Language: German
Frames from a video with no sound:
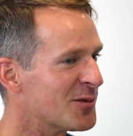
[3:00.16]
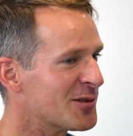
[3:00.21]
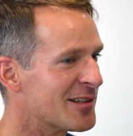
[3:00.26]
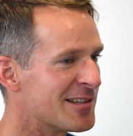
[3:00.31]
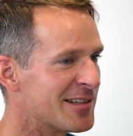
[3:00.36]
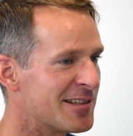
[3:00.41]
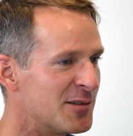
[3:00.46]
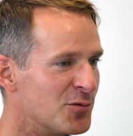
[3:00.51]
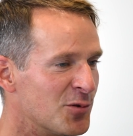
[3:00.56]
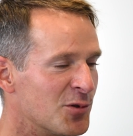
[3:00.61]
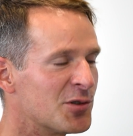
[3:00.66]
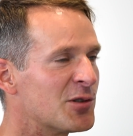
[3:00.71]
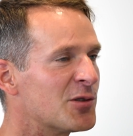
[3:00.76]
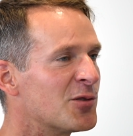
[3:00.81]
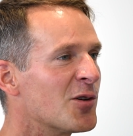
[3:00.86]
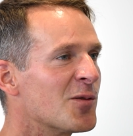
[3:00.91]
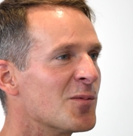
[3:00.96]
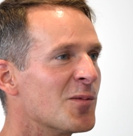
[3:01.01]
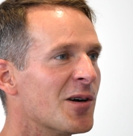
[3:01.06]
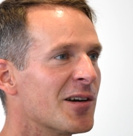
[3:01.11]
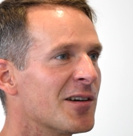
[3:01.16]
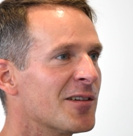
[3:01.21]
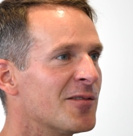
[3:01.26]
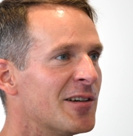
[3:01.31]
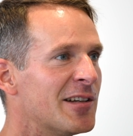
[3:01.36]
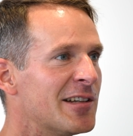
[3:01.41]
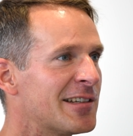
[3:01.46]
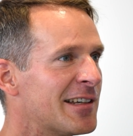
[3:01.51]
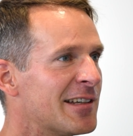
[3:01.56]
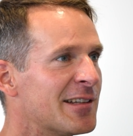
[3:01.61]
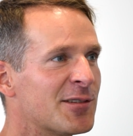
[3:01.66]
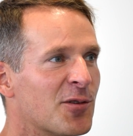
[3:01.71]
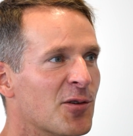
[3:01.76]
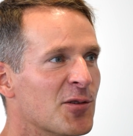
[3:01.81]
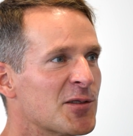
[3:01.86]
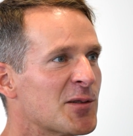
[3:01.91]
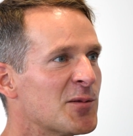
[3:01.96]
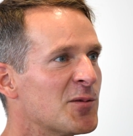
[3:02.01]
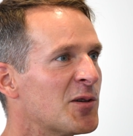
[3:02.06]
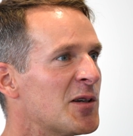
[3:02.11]
muss, dass ich nur Qigong mache, weil ich gehe
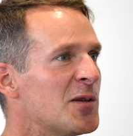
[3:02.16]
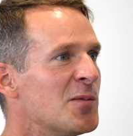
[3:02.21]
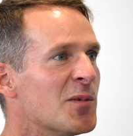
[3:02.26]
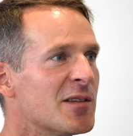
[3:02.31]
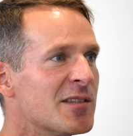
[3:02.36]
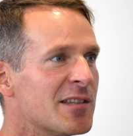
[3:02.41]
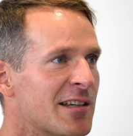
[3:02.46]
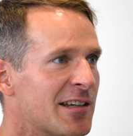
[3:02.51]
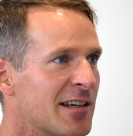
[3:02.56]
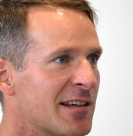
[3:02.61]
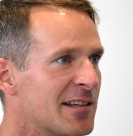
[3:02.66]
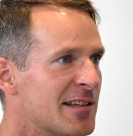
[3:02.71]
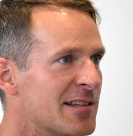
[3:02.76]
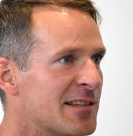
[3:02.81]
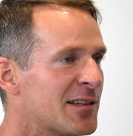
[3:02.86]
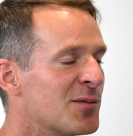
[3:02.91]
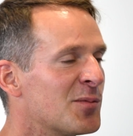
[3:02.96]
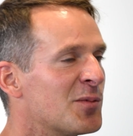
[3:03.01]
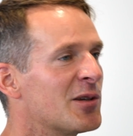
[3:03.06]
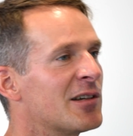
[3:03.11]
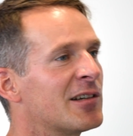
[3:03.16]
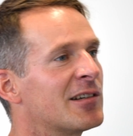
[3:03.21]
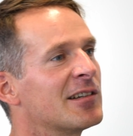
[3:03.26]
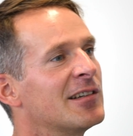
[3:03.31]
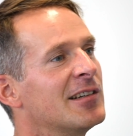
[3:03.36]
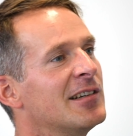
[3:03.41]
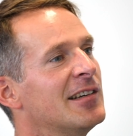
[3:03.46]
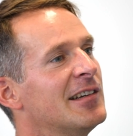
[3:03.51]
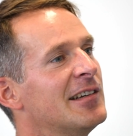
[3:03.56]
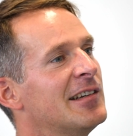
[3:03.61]
trotzdem noch immer sehr gerne ins Gebirge.